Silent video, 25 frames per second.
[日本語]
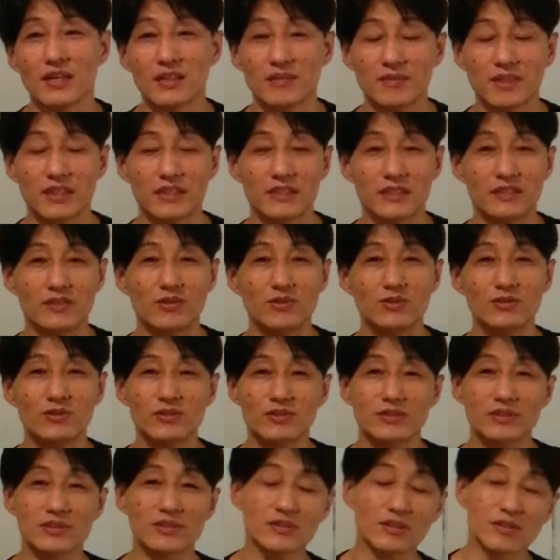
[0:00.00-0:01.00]
まあ、録
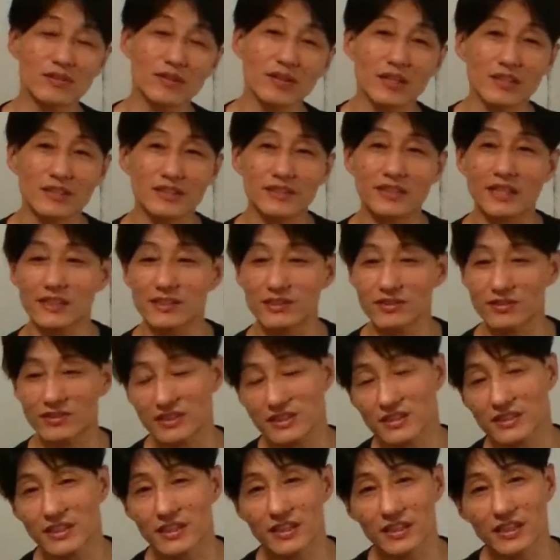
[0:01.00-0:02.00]
音するときはスタジオに
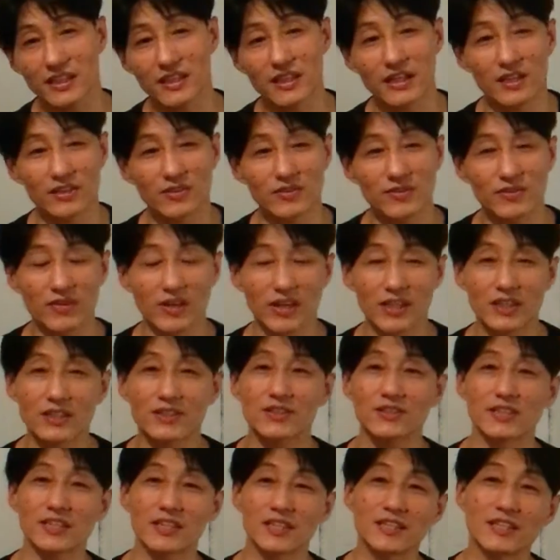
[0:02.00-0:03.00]
行ってねあの
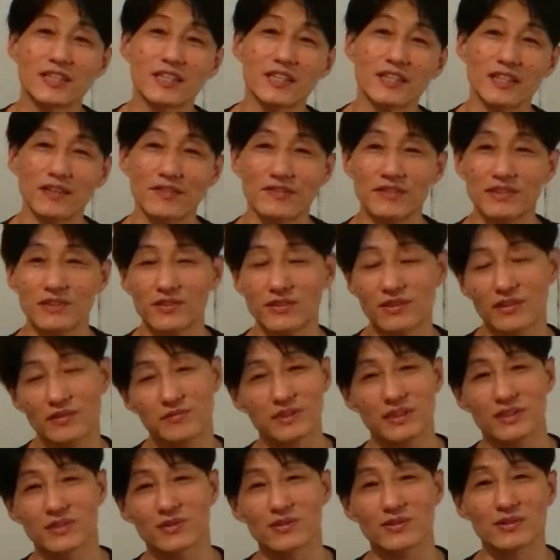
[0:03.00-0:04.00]
マイクを立てて生
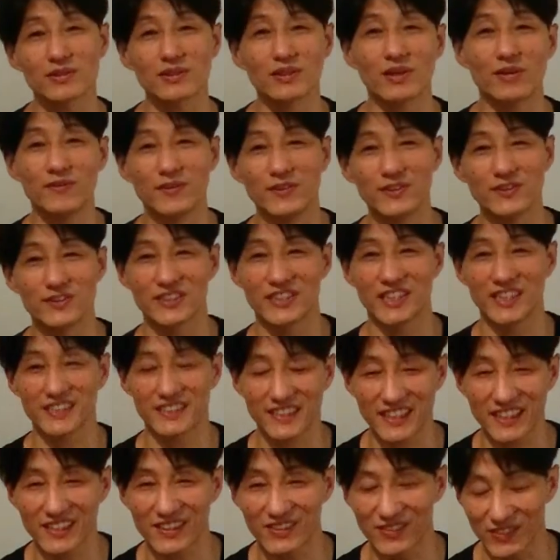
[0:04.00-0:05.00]
ドラムで撮ると思うんで
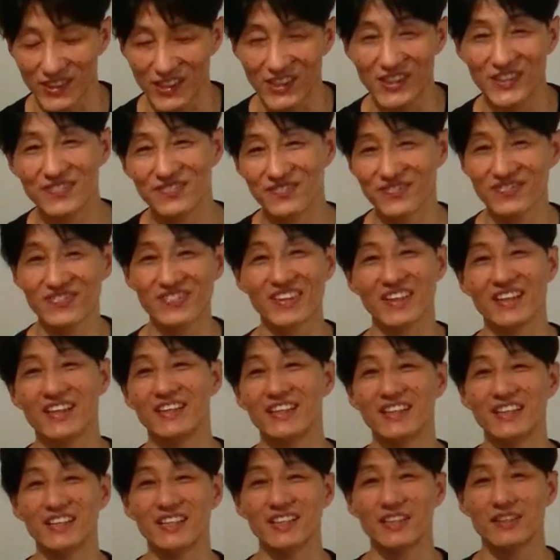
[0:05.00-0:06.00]
すけども、
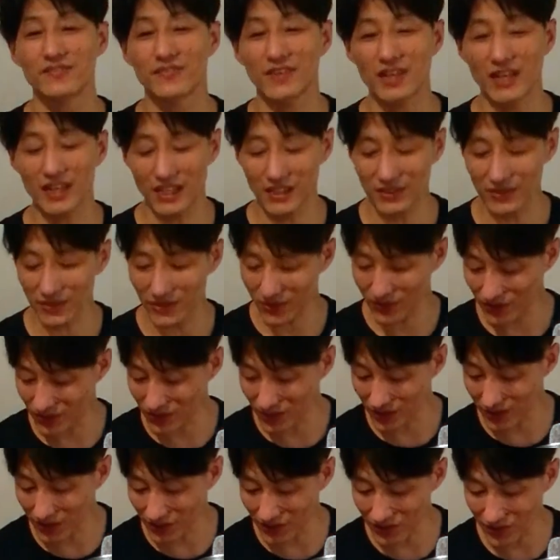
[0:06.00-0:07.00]
まああの
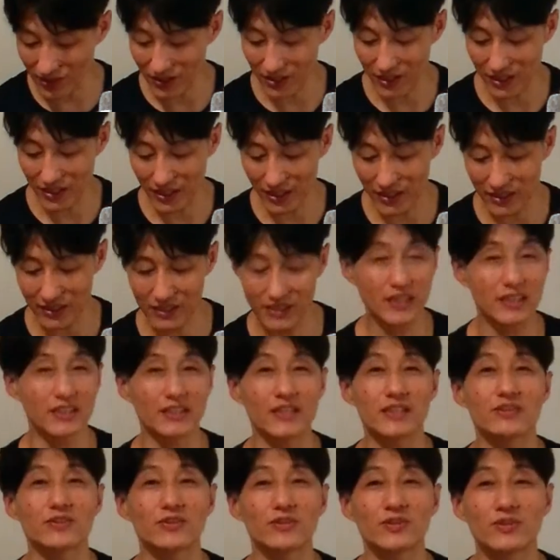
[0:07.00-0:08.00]
これはこれでいいか
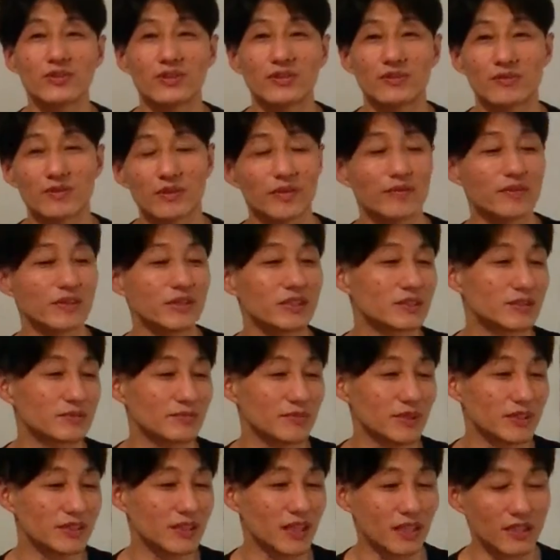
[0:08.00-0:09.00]
なと思います。
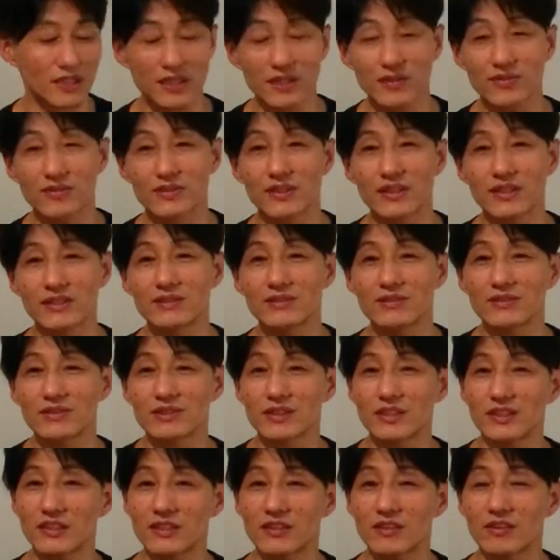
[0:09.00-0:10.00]
まあ、さっきの
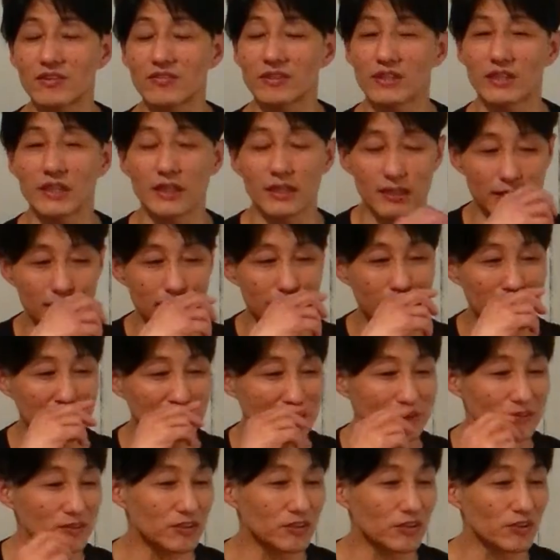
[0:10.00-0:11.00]
テクノキットみたいに、ね、
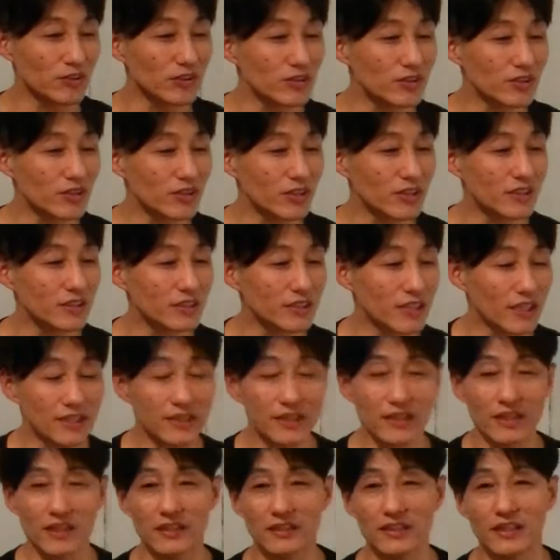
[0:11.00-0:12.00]
テクノの音
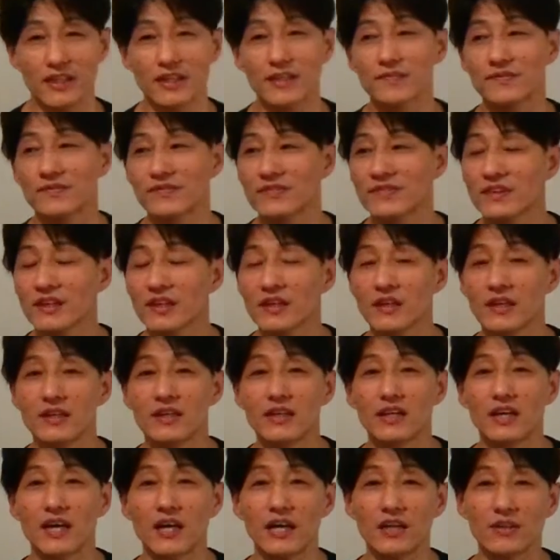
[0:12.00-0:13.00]
だったらね
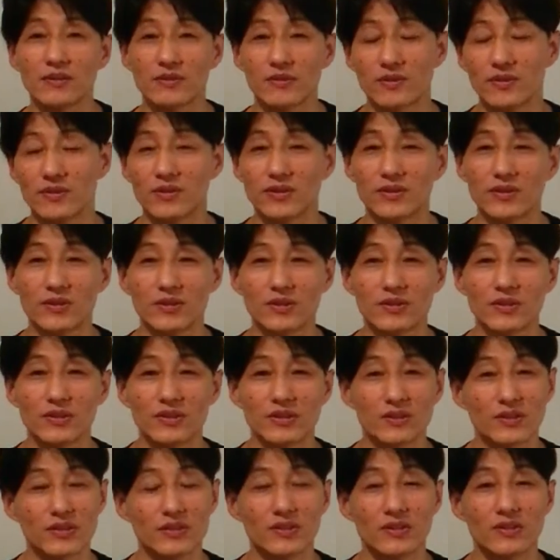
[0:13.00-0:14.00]
あ
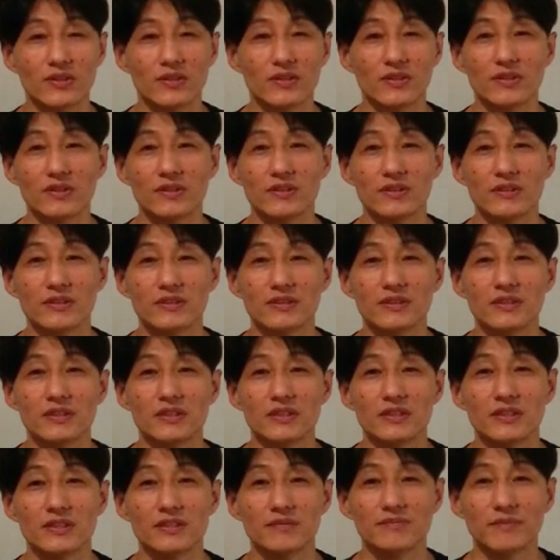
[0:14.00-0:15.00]

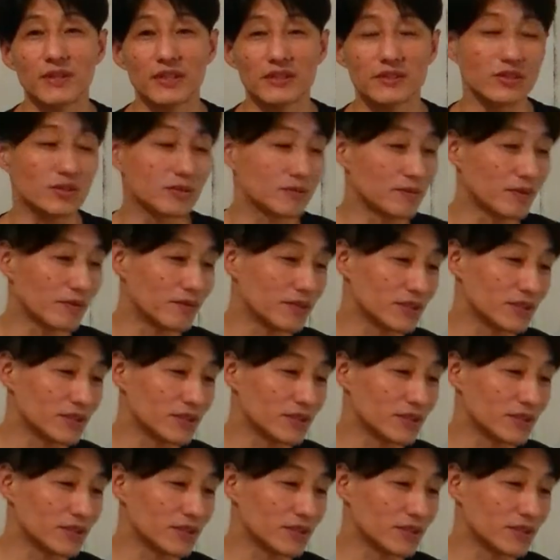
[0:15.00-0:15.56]
のー、まあそのま